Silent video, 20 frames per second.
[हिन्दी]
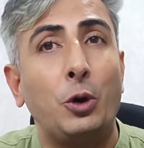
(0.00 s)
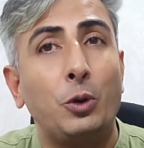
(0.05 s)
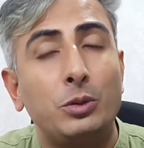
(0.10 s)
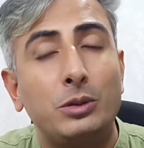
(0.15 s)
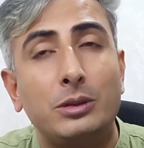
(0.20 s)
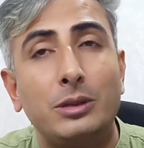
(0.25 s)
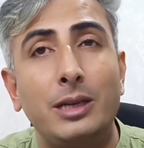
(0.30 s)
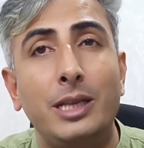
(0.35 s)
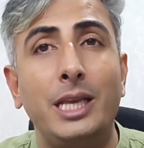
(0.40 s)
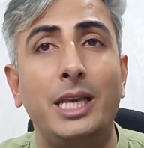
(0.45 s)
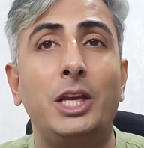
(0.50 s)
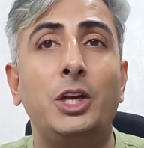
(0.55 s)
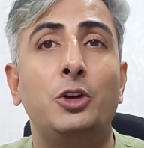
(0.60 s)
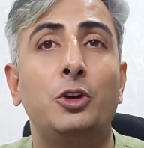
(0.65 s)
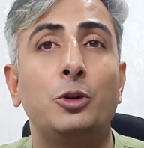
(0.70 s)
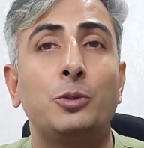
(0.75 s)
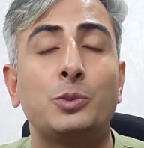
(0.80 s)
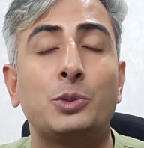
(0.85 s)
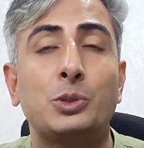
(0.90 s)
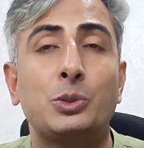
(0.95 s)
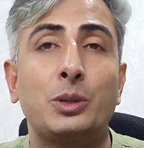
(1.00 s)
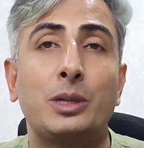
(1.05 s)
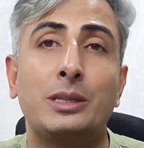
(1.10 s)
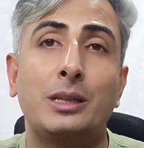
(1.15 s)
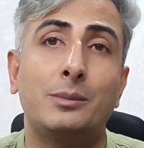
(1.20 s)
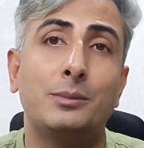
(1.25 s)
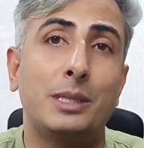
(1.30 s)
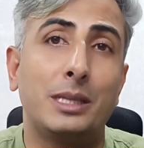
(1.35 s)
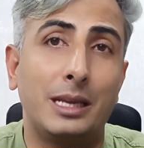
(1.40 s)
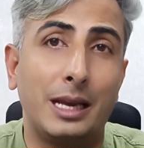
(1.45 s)
उतने ही खूबसूरत
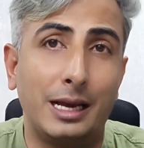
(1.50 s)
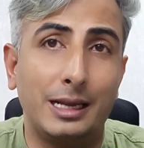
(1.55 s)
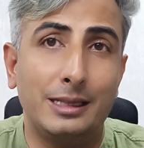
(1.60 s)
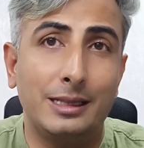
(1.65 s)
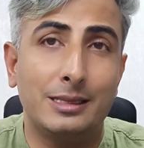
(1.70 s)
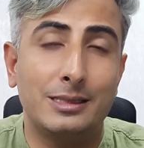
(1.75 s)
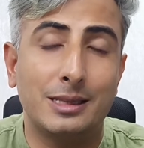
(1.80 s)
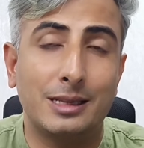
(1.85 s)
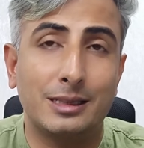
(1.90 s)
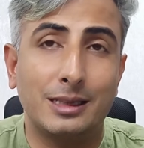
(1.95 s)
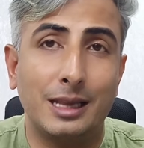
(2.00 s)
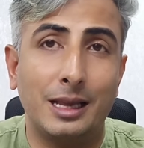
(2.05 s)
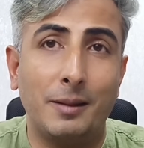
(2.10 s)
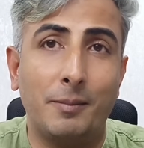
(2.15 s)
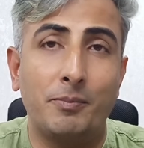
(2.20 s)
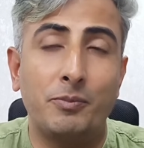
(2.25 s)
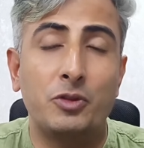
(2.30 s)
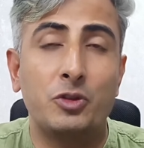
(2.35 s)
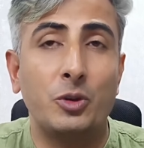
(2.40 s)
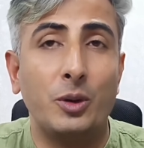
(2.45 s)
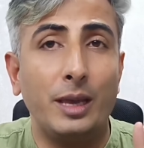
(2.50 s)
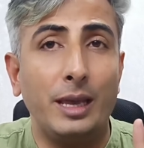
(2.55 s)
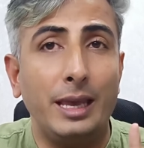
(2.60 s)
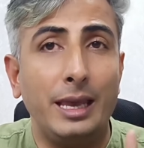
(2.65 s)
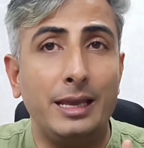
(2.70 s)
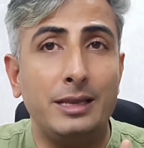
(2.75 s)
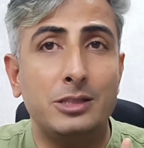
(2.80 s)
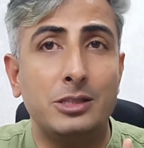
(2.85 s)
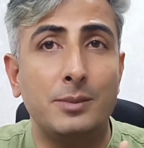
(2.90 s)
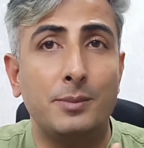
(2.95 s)
हम दिखाई दे सकते हैं तो
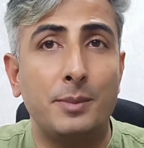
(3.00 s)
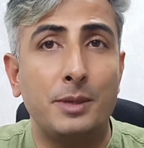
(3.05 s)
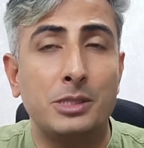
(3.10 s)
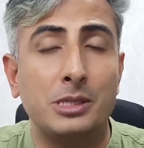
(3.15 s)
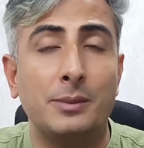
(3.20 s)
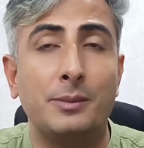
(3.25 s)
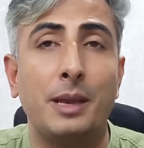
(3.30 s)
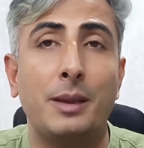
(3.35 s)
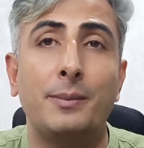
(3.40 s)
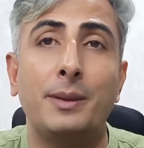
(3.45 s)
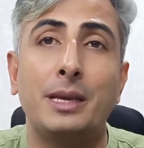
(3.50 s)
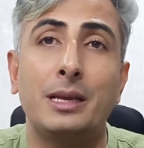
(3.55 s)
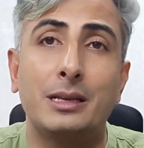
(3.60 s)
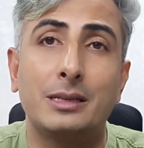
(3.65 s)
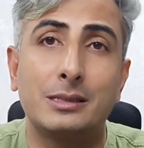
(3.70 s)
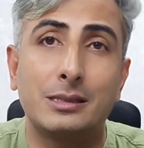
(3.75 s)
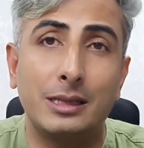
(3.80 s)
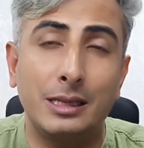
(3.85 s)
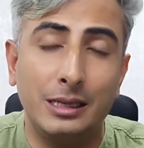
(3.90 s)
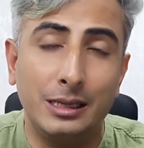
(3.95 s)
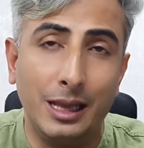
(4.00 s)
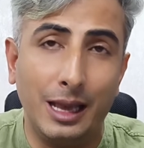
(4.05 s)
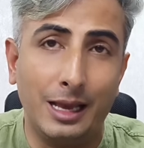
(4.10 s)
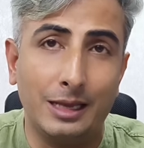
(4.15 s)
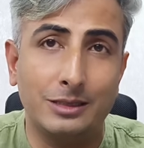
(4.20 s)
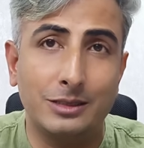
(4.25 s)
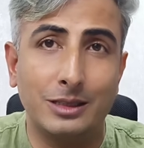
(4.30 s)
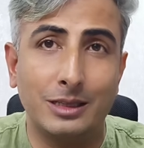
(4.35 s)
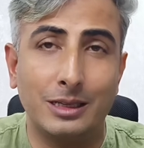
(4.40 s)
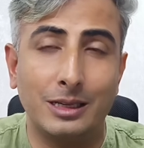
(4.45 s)
एक चम्मच हम यहाँ पे ग्लिसरीन
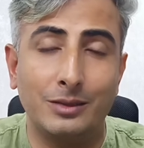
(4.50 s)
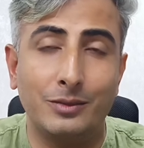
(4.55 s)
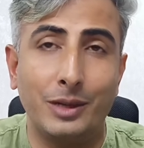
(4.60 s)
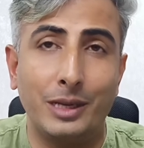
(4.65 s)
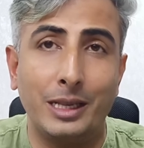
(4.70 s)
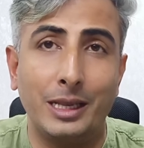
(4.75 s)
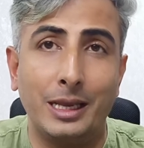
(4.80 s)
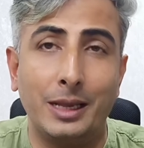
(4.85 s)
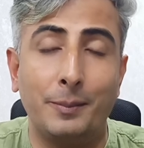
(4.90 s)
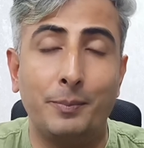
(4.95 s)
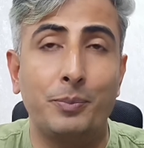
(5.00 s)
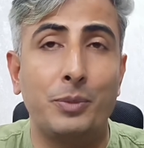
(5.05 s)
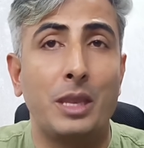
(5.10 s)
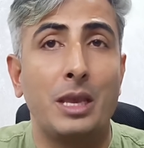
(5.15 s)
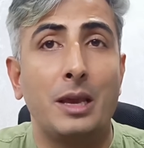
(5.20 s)
ऐड करने वाले हैं